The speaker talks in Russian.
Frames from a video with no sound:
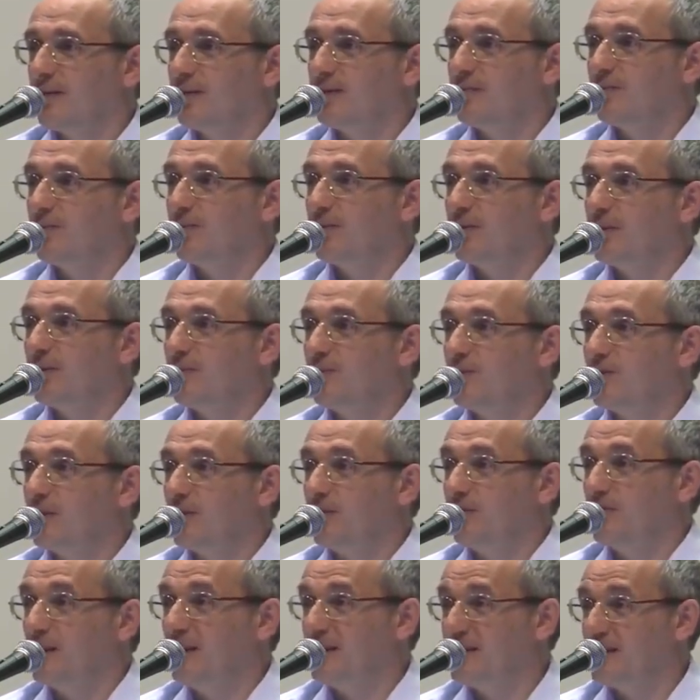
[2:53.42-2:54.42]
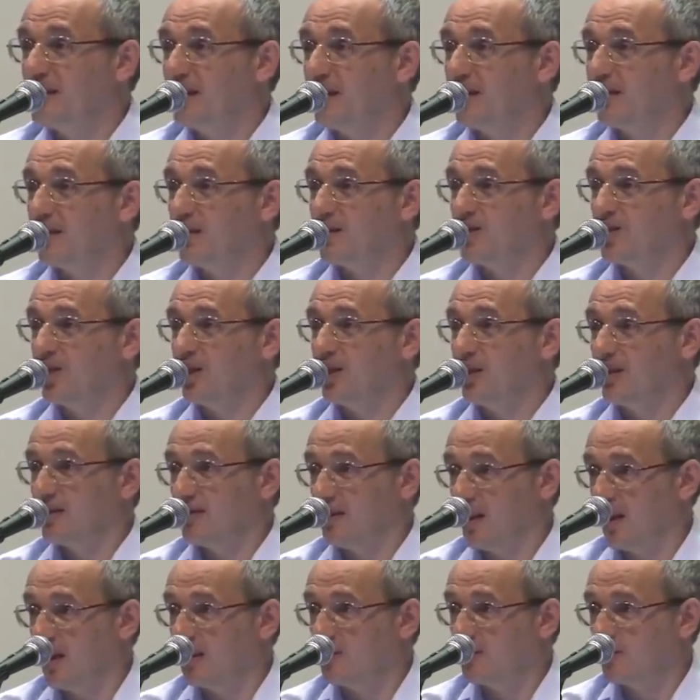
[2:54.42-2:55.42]
Почему? Потому что близкие отношения
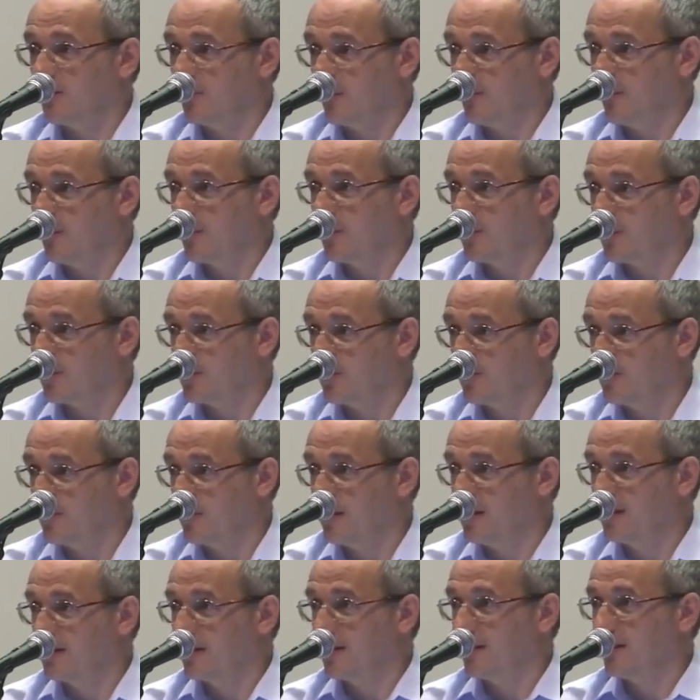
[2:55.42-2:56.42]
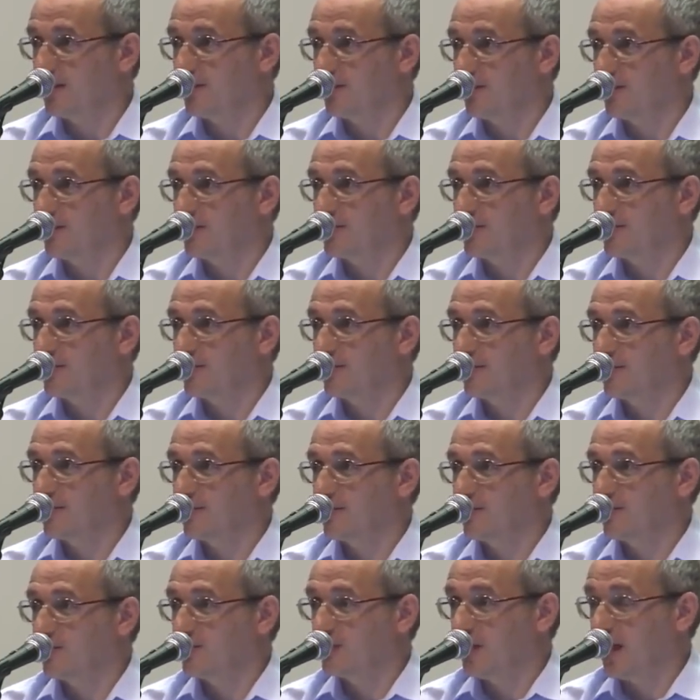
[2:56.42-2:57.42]
сразу, понимаете, очень близкие. То есть,
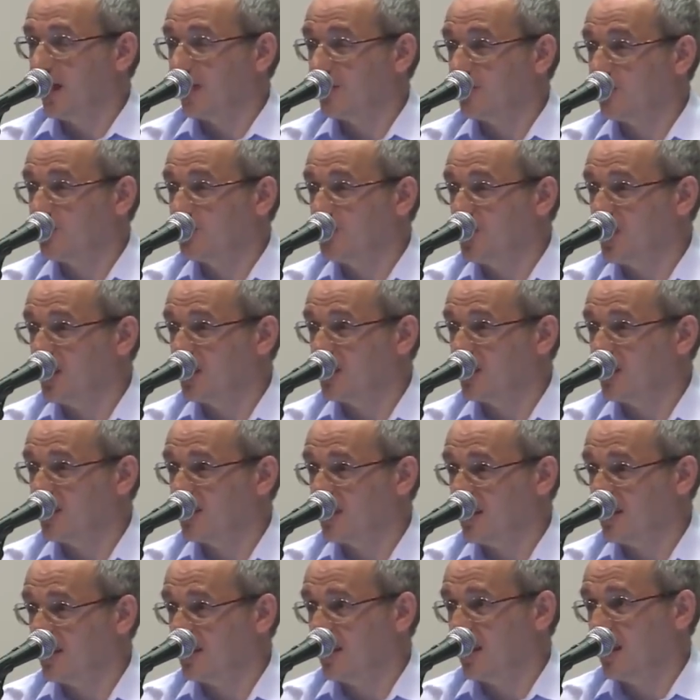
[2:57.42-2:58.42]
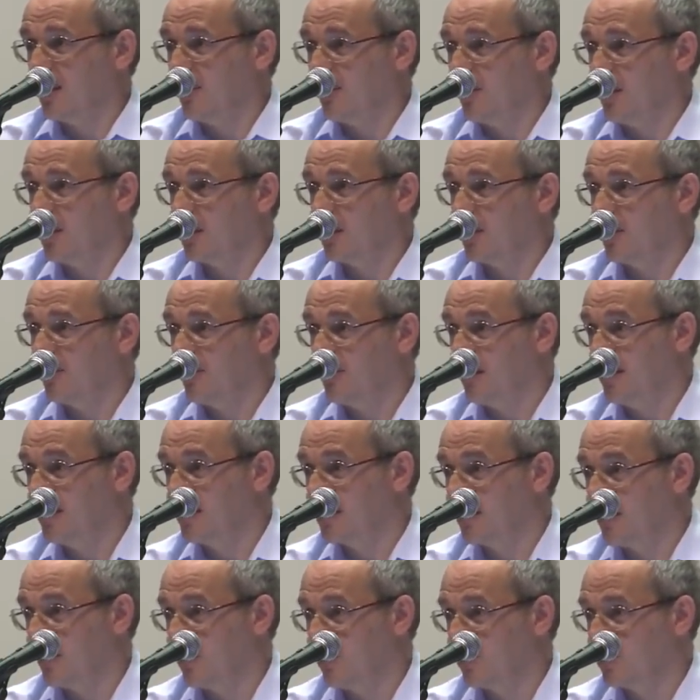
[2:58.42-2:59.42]
ну сразу честно сказали матом,
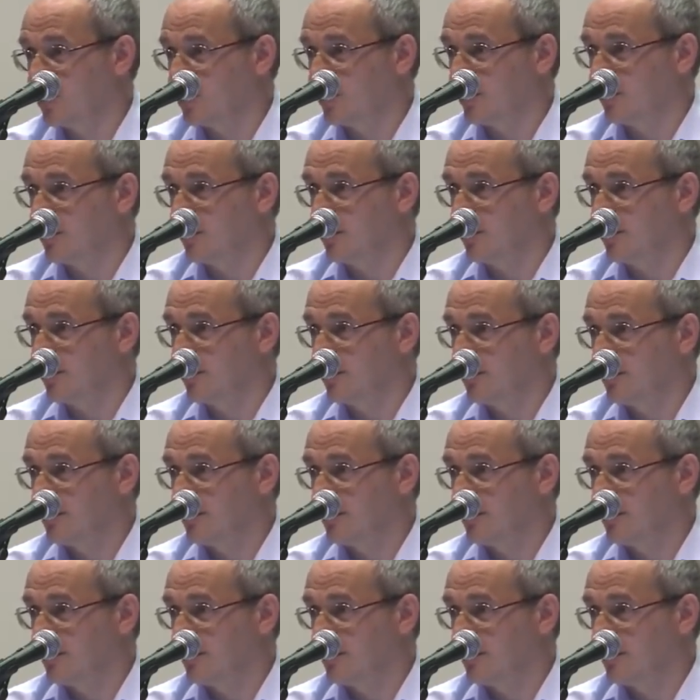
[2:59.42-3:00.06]
близко очень.